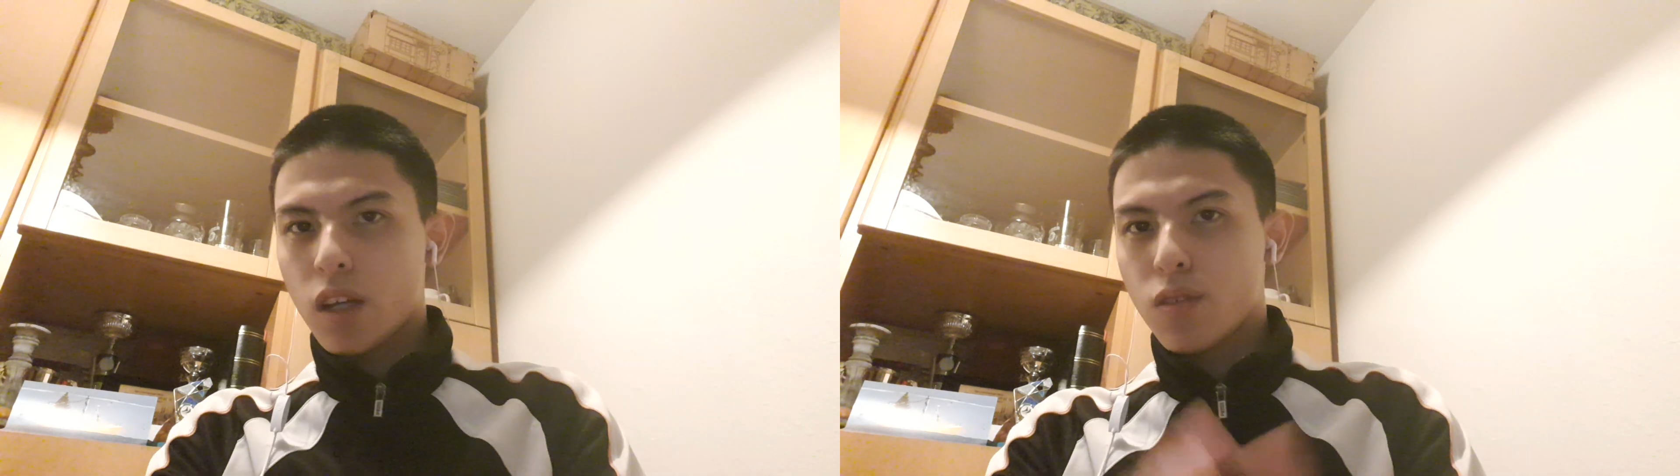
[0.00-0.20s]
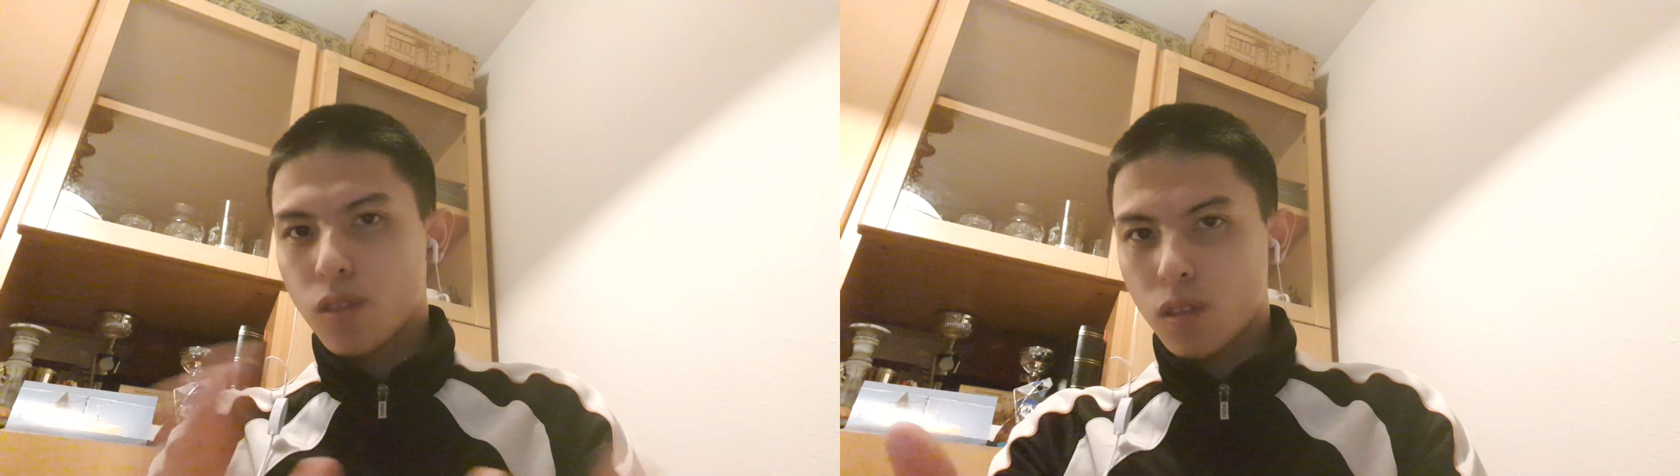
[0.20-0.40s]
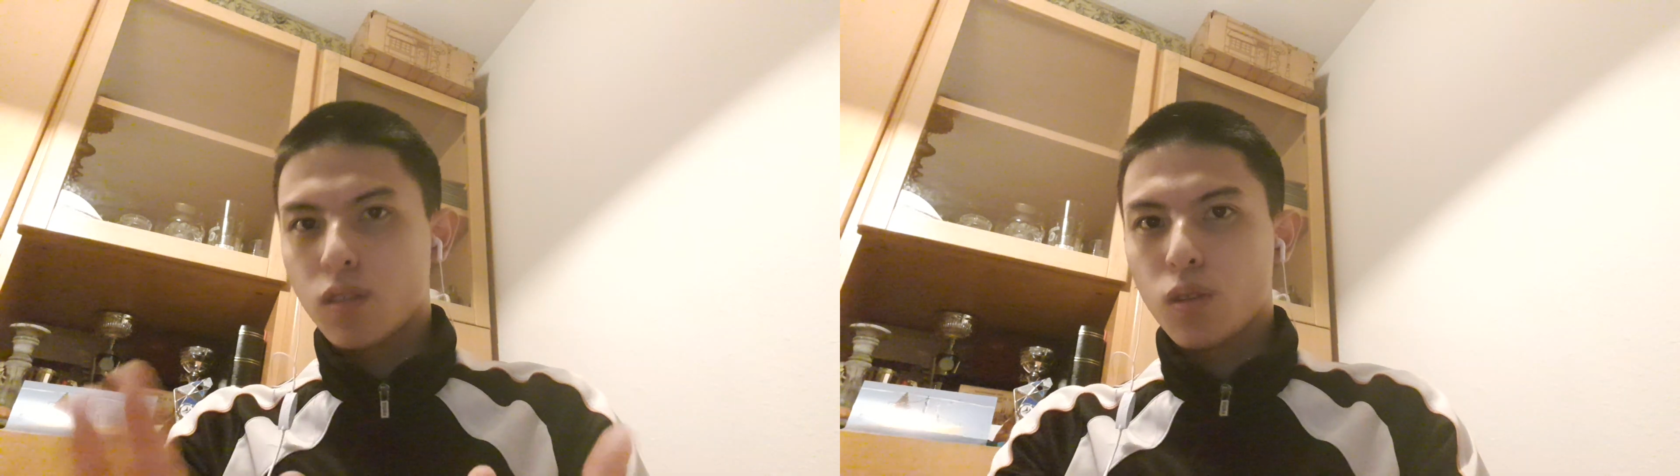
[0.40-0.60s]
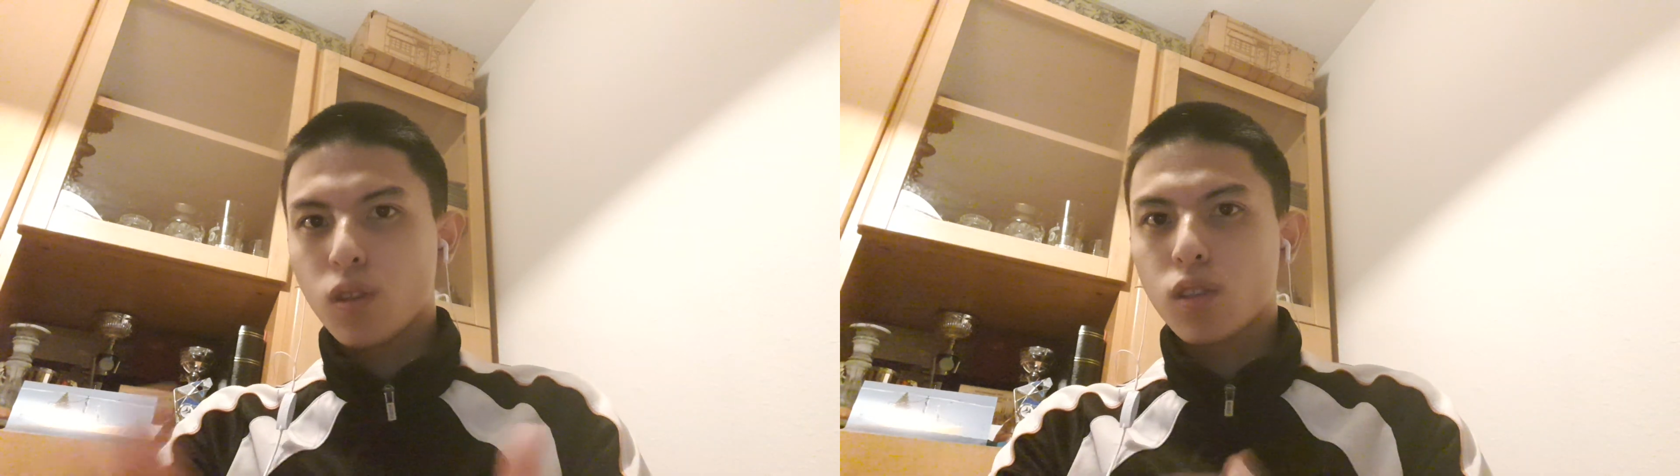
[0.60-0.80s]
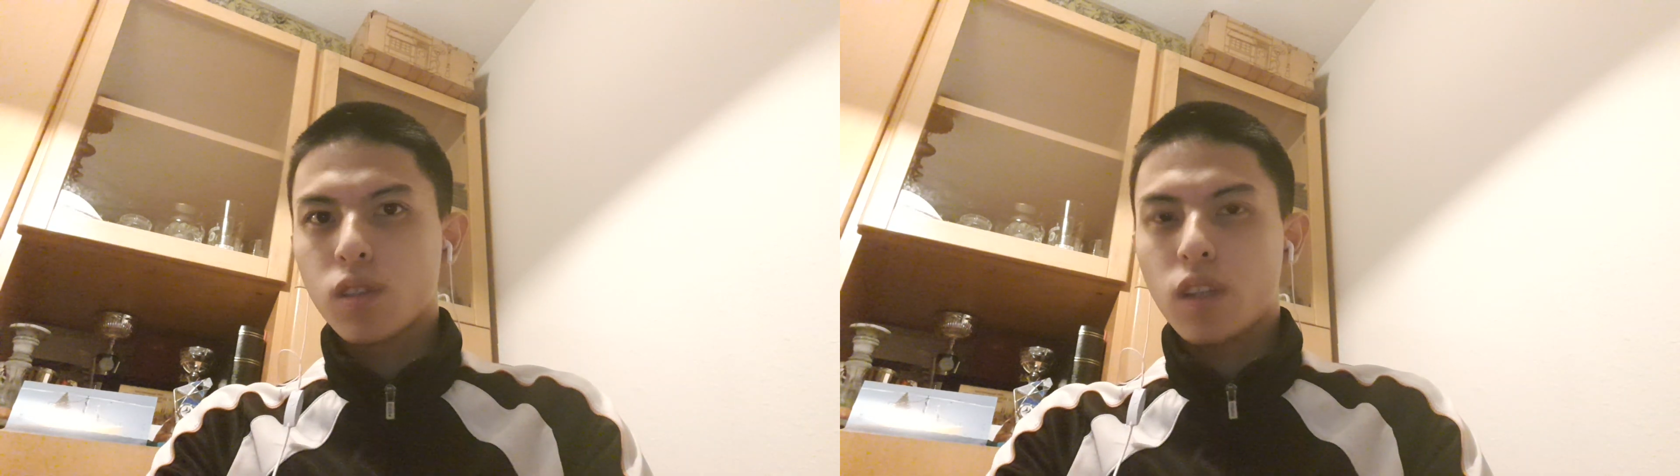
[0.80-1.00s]
羽生くん、の
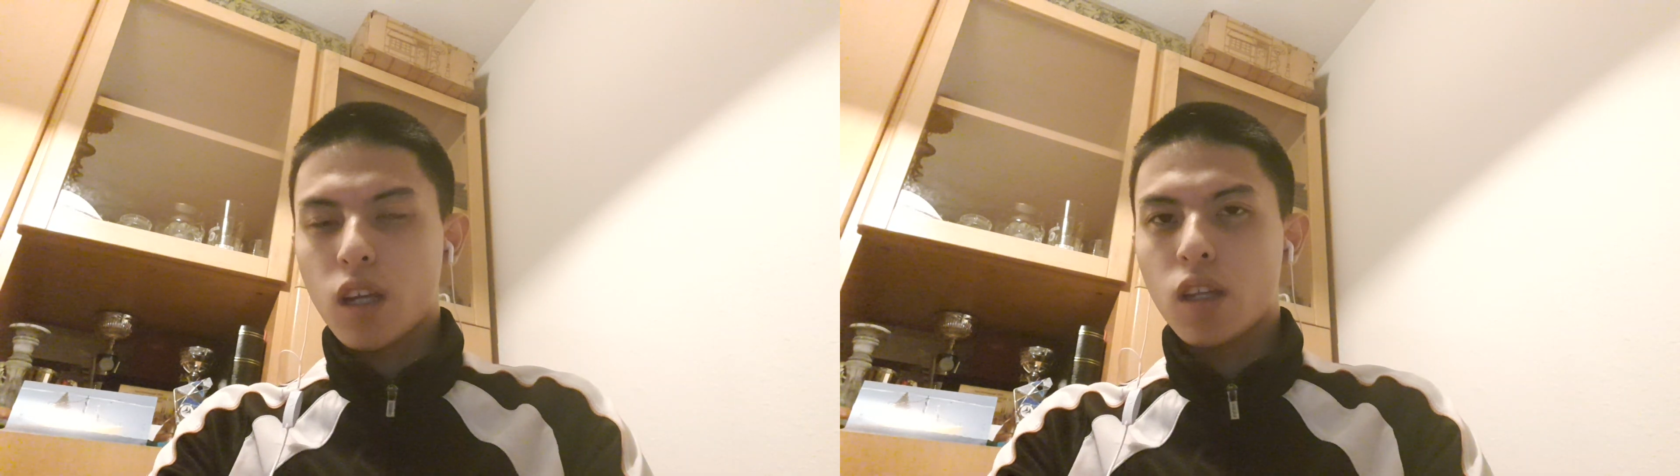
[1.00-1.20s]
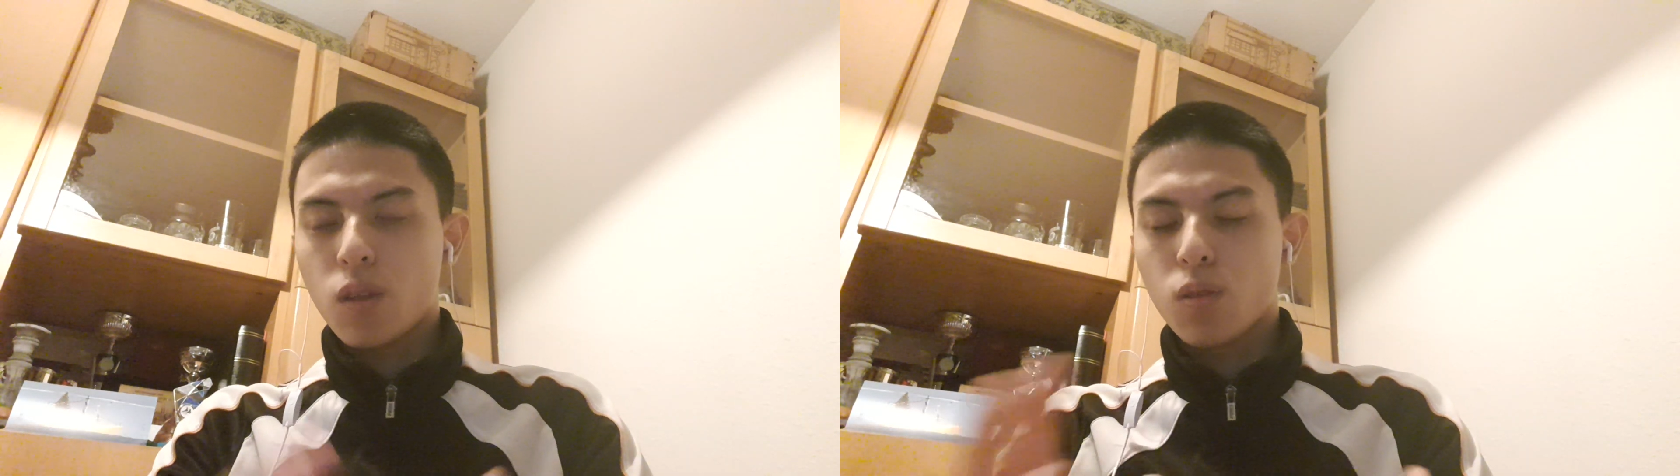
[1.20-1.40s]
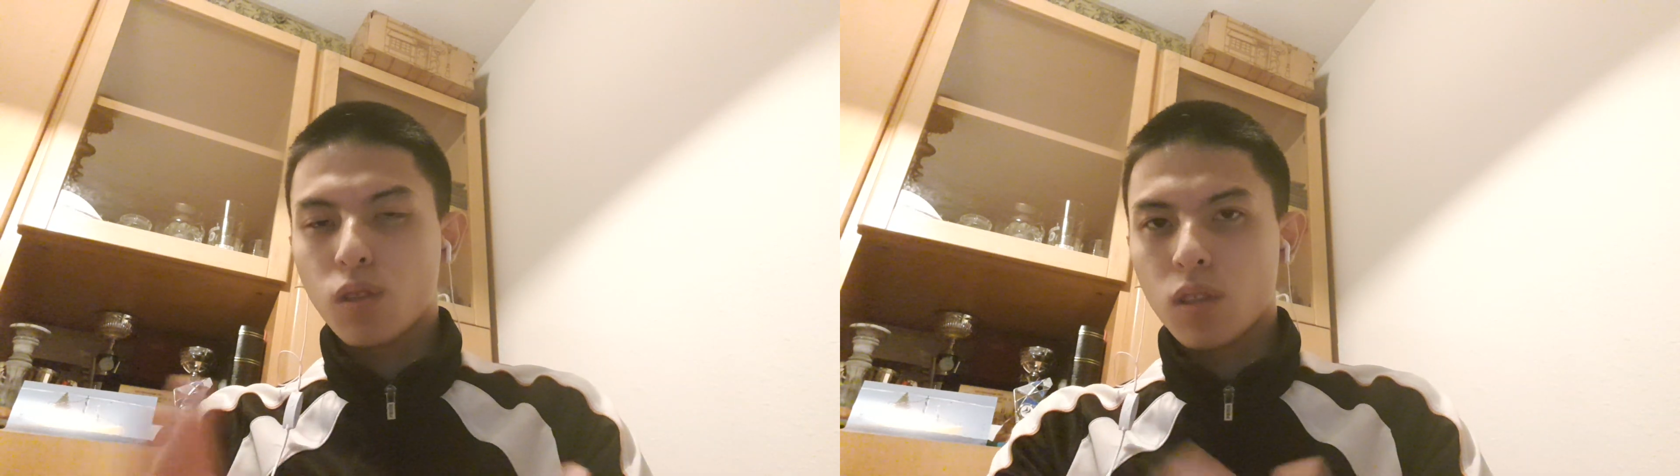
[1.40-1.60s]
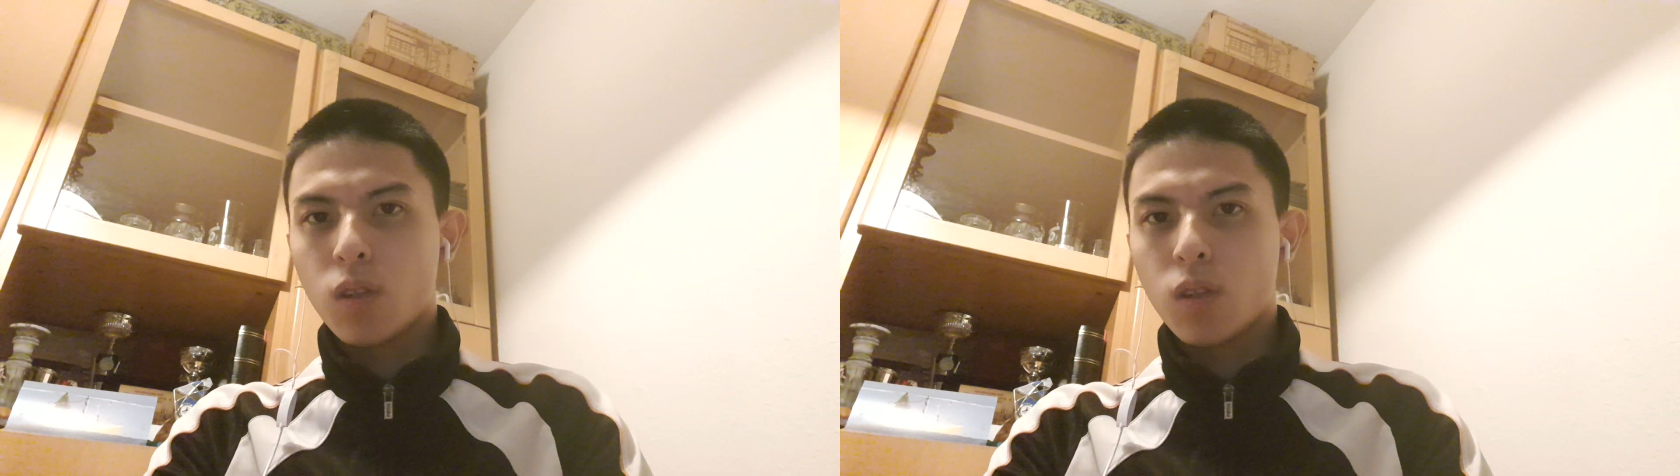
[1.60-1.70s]
くん、え佐藤くん、